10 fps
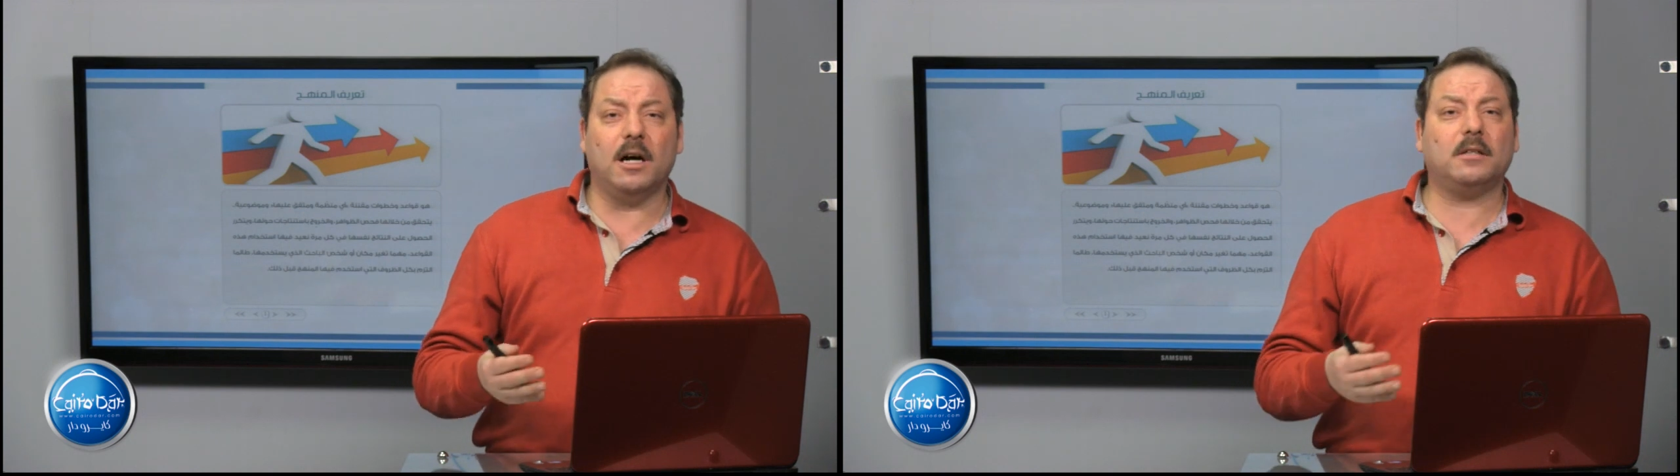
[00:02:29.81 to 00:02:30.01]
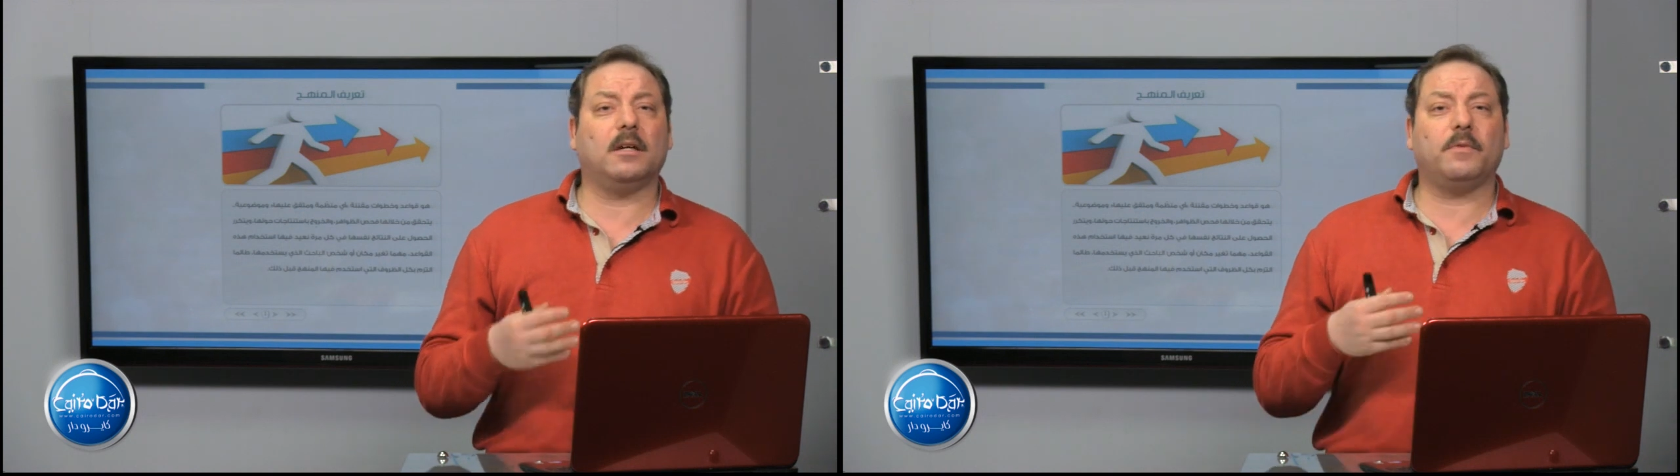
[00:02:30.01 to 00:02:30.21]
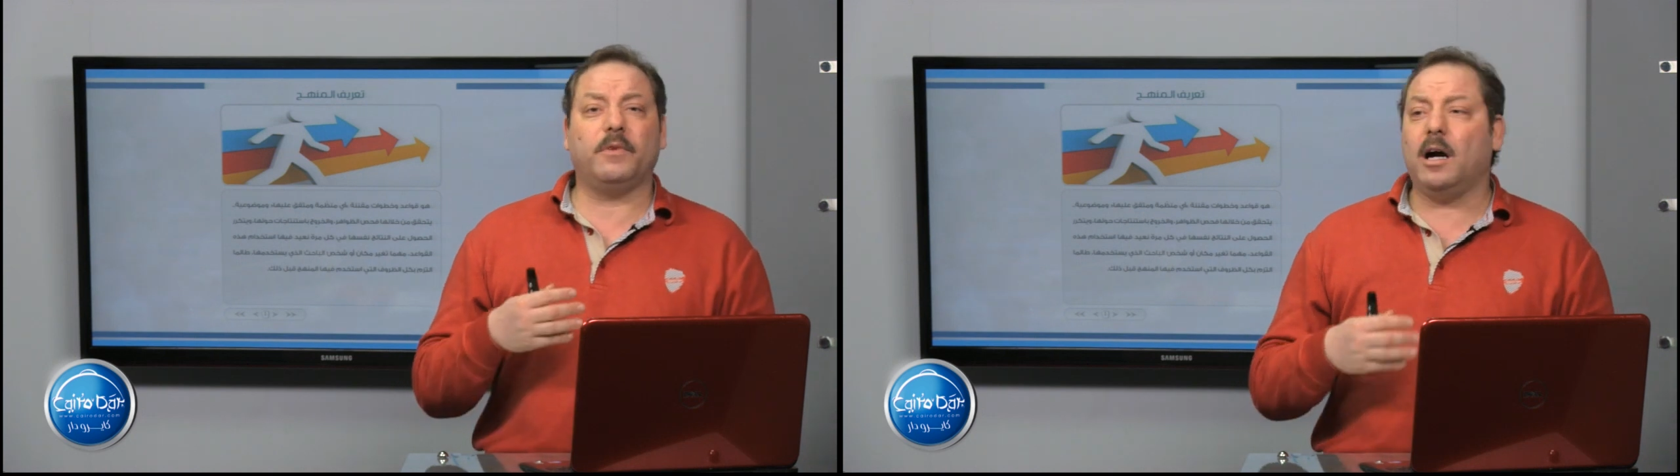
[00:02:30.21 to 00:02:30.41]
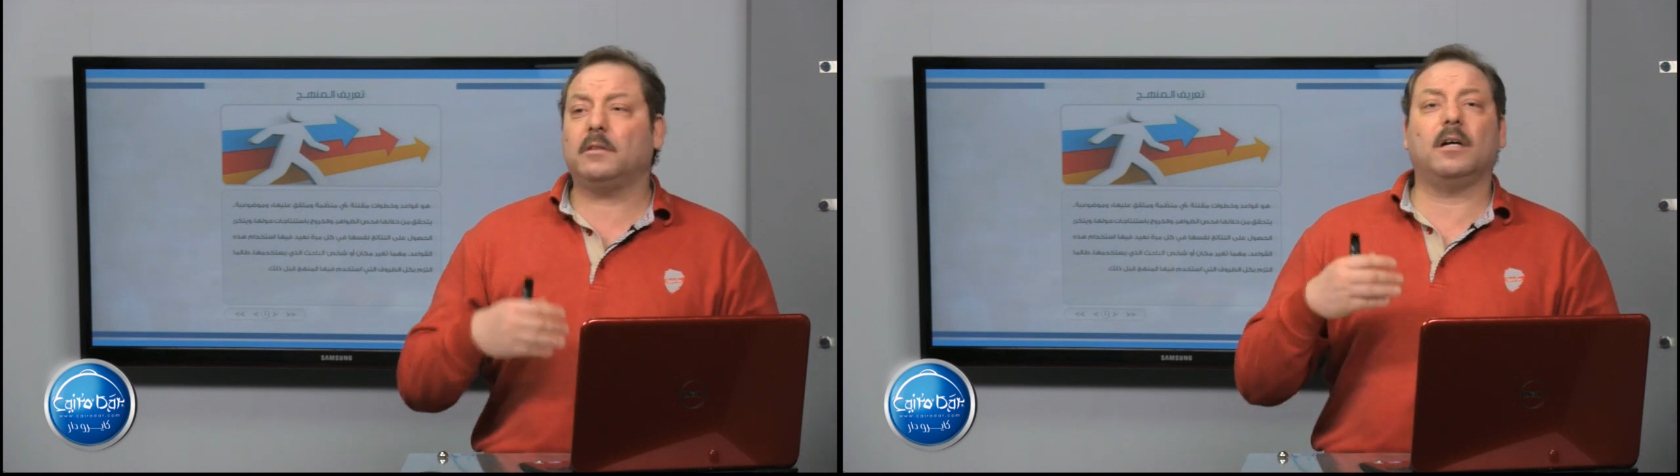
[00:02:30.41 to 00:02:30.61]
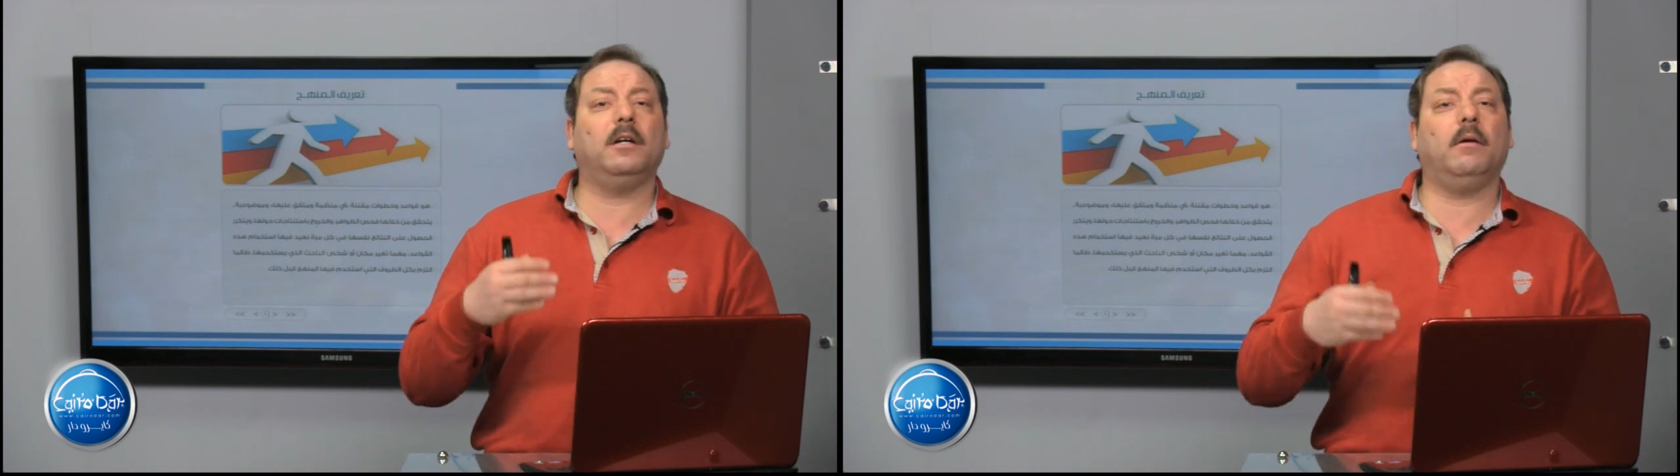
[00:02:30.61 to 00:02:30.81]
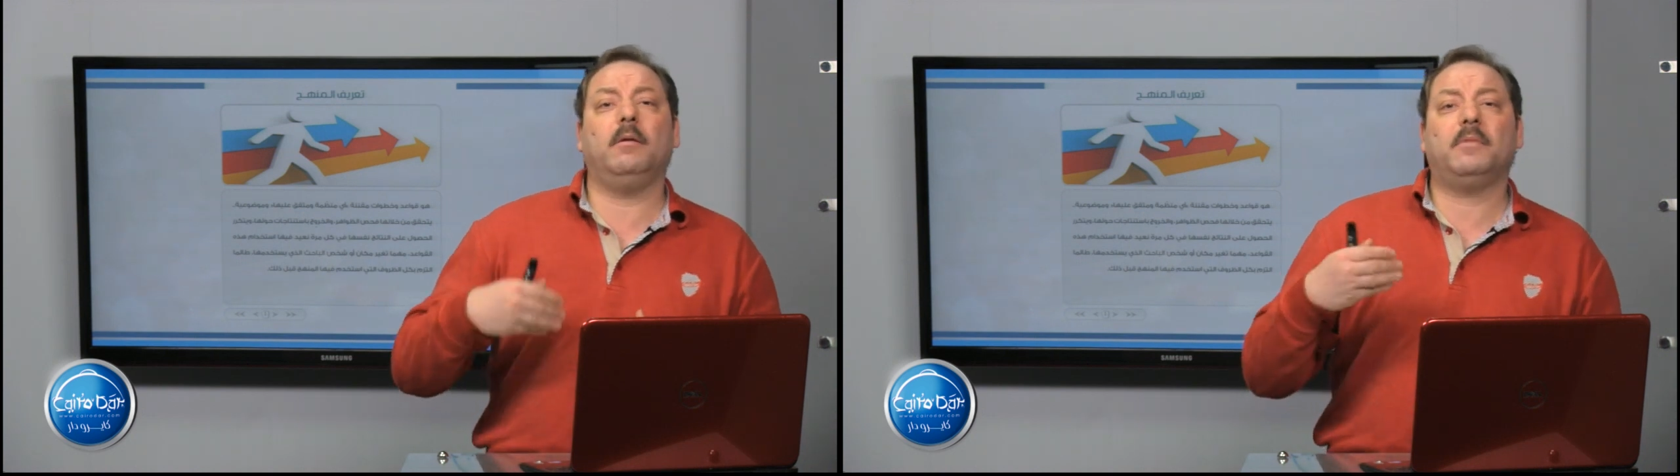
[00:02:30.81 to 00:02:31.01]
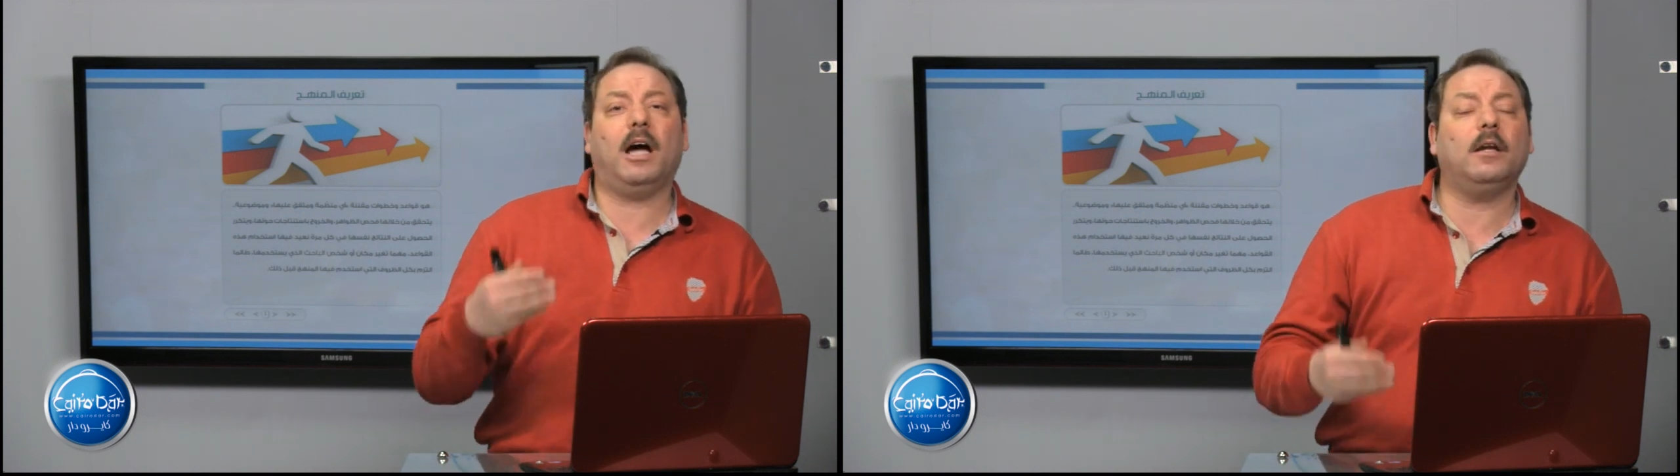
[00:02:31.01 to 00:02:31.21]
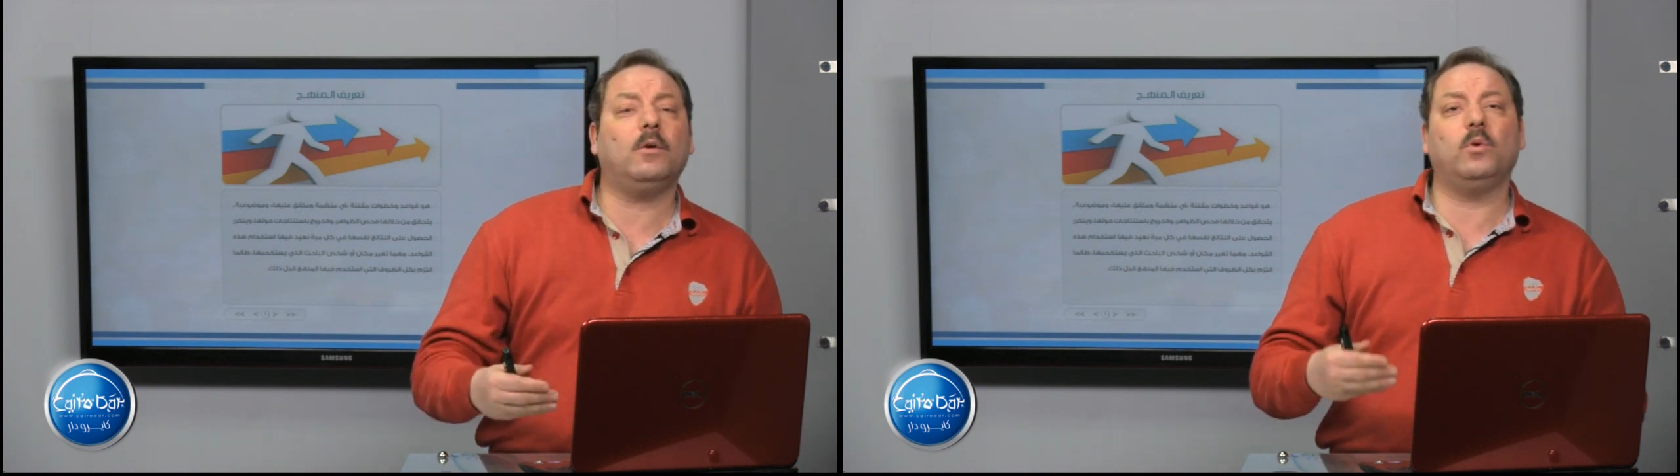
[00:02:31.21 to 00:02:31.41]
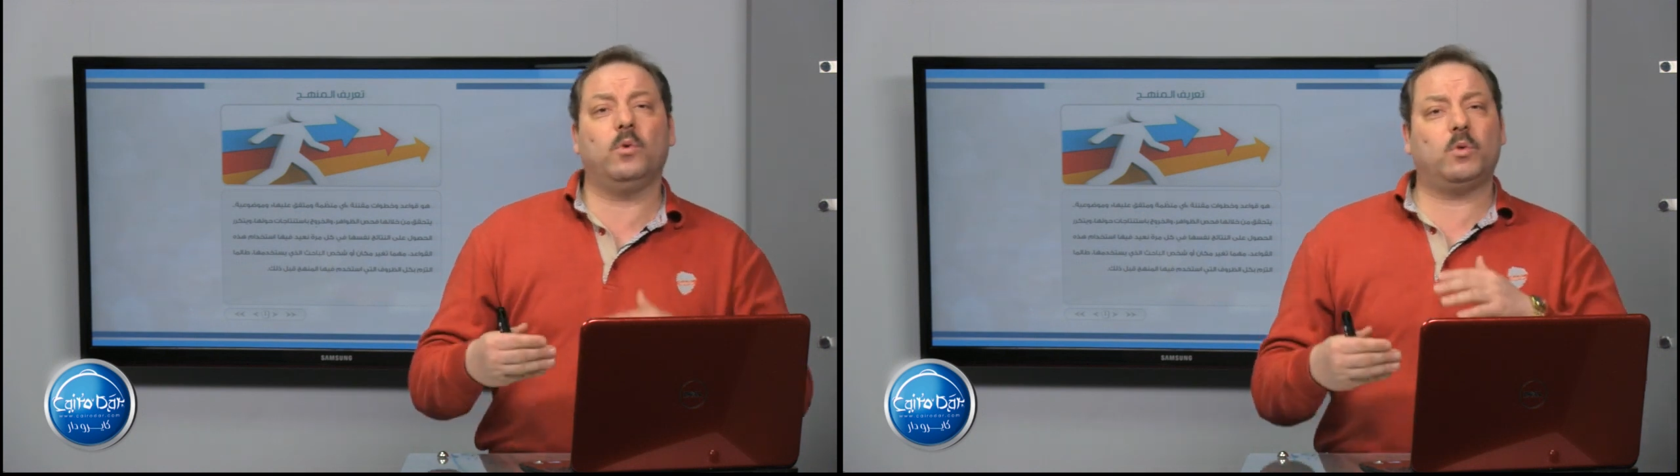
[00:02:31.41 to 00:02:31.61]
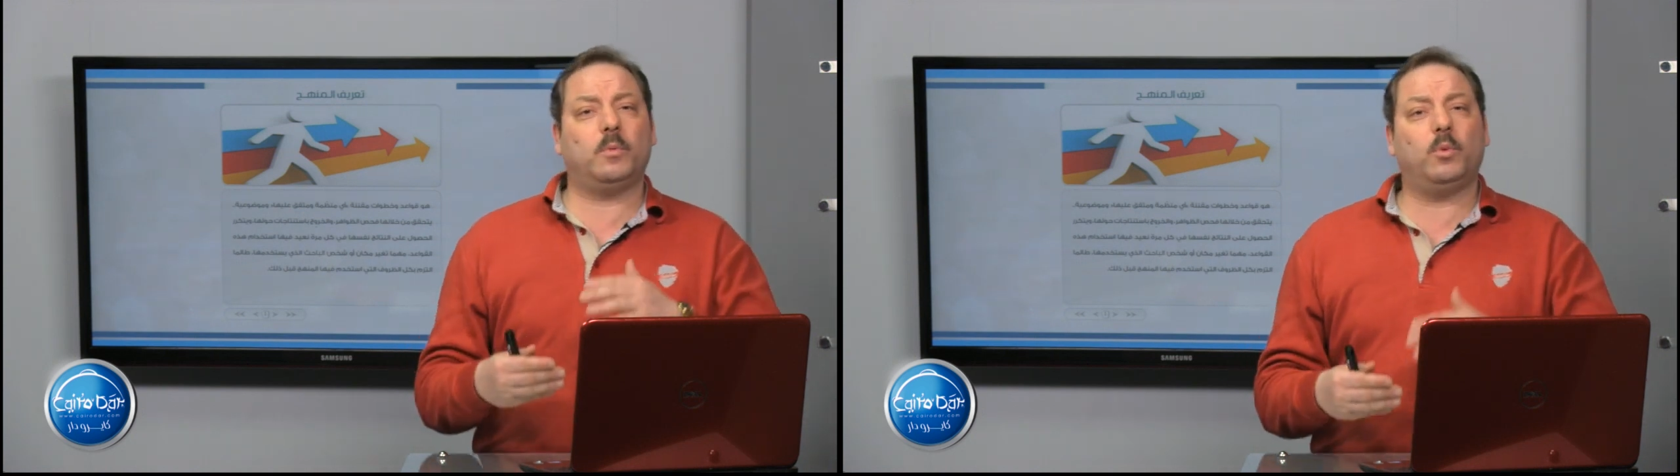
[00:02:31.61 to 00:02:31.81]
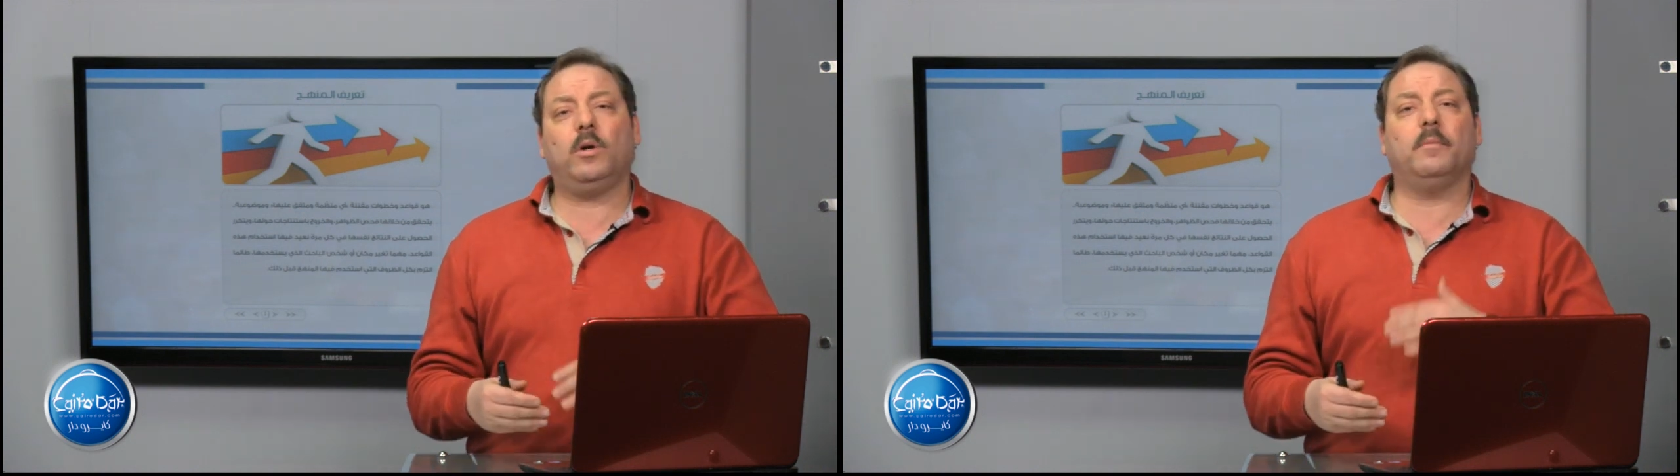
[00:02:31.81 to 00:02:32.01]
اكتر فاكتر نعمل امتحان كل اسبوع